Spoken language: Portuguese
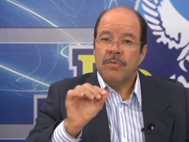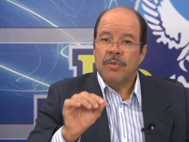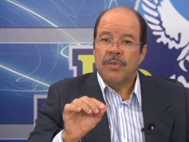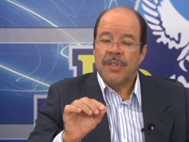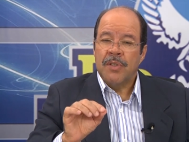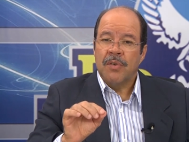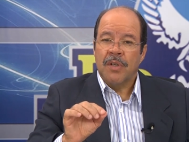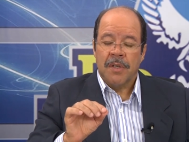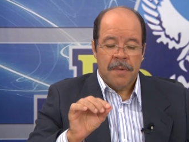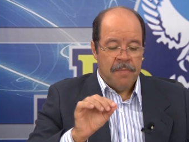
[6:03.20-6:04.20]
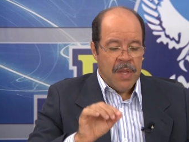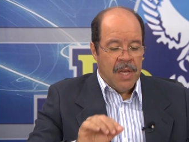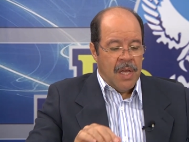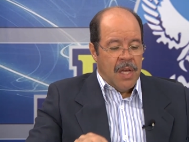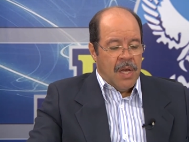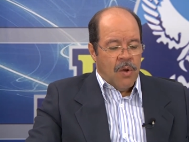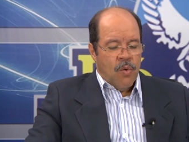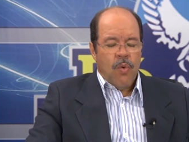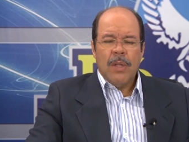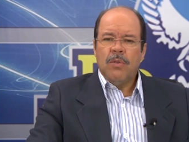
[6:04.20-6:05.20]
do Senhor.
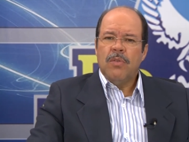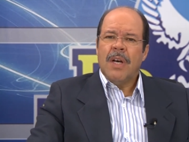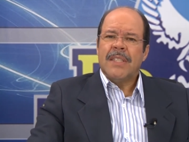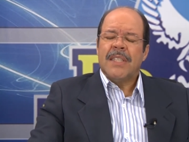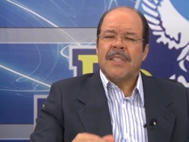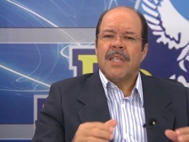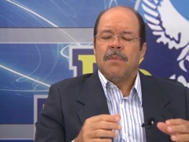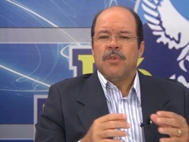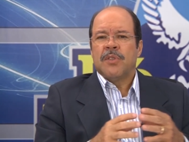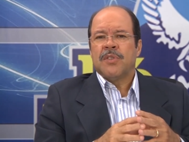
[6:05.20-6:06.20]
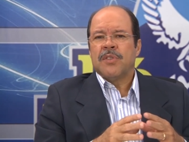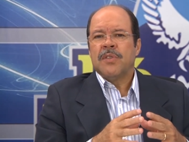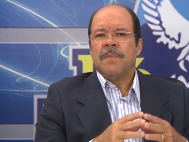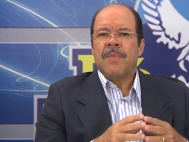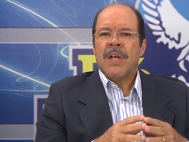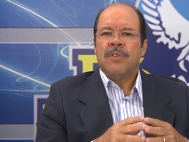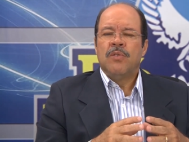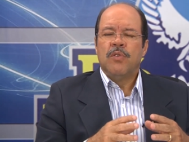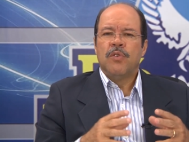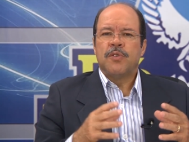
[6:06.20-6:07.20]
Quando nós estamos
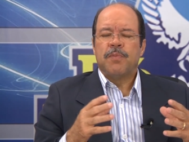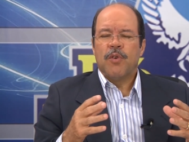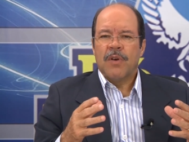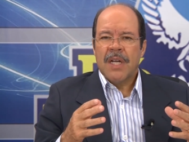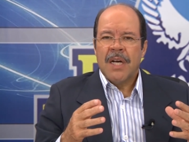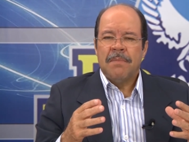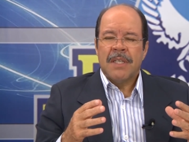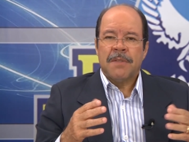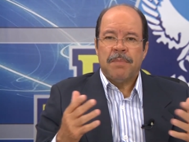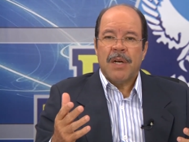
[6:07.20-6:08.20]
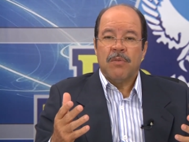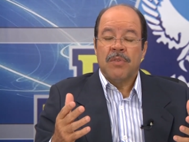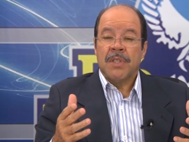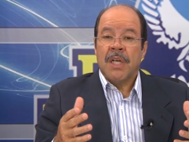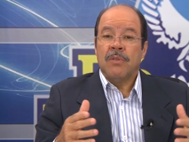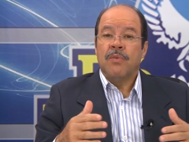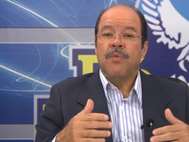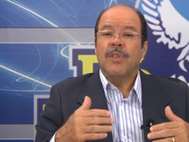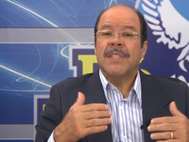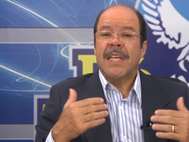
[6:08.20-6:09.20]
nos programas perguntando:
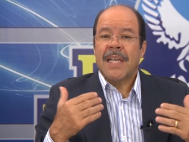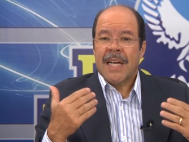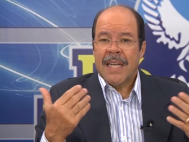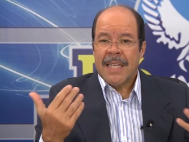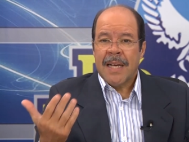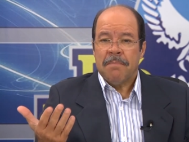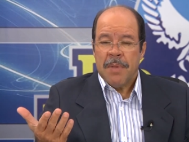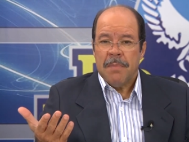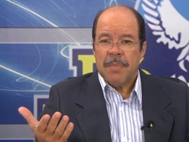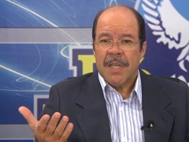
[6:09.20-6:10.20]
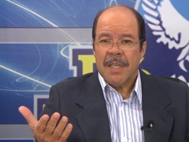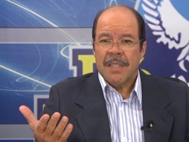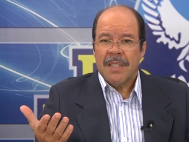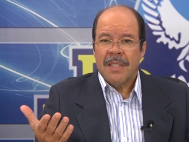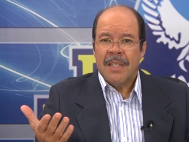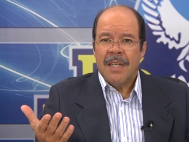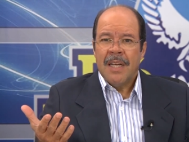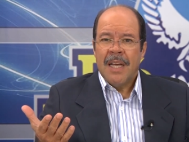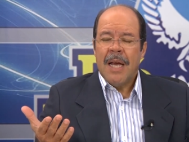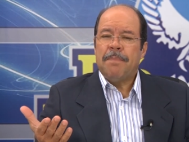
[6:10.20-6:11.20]
você crê na Bíblia?
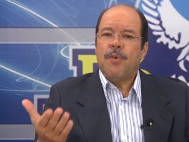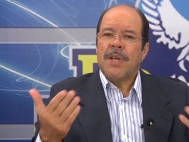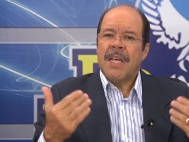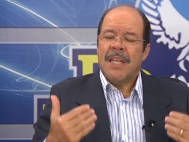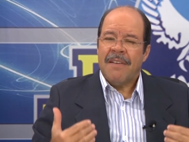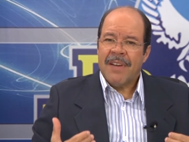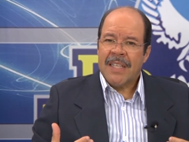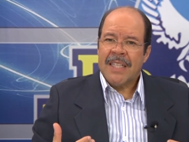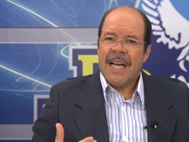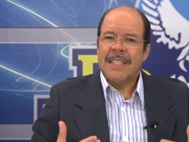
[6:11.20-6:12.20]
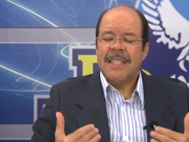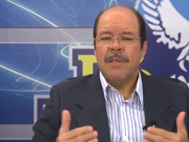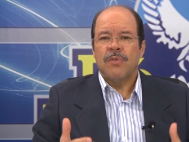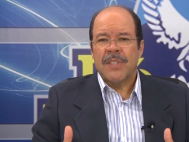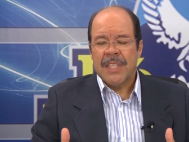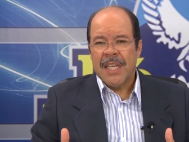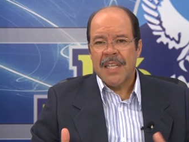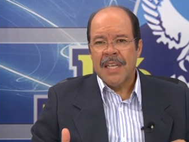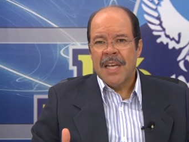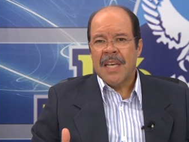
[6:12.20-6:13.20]
É porque, na verdade, eu
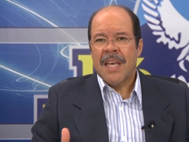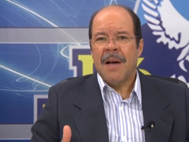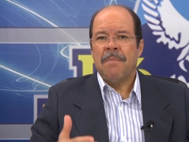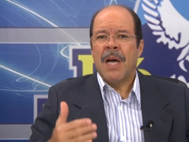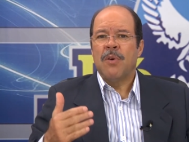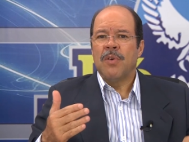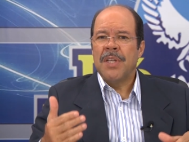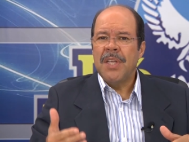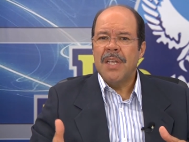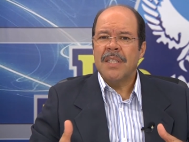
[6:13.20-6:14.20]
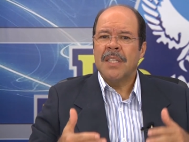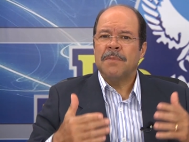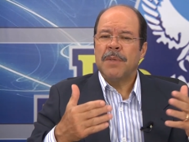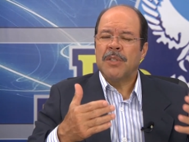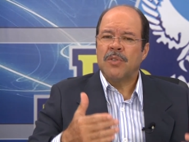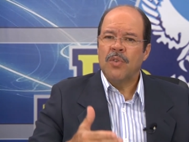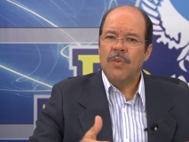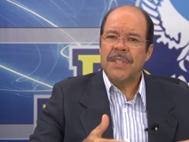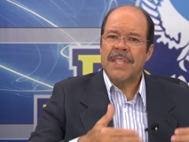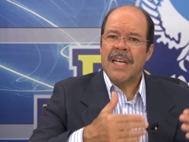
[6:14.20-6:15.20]
sei que a maioria das
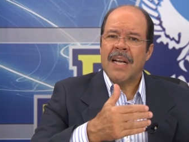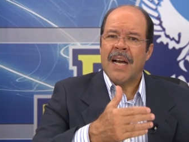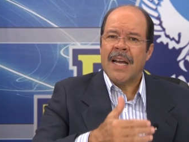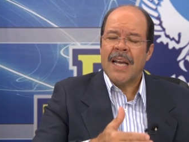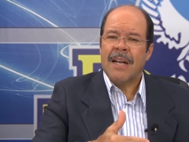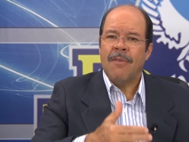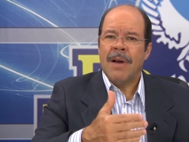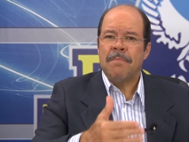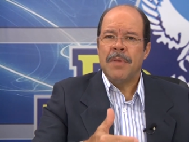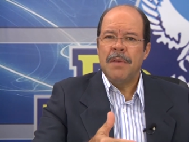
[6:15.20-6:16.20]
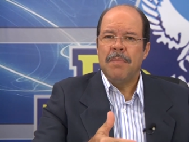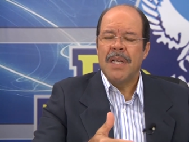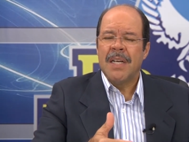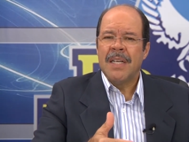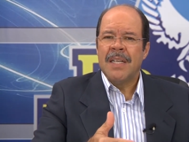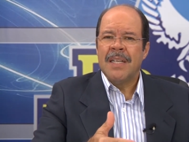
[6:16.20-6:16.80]
pessoas que carregam a Bíblia